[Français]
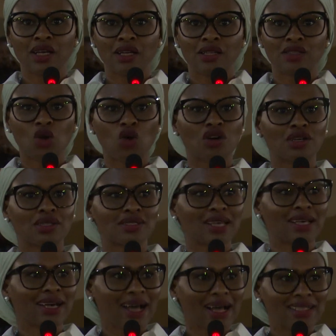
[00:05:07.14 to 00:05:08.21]
Donc
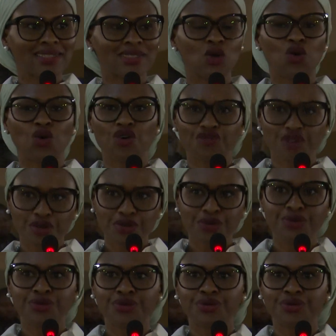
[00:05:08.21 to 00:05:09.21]
c'est grâce aux revenus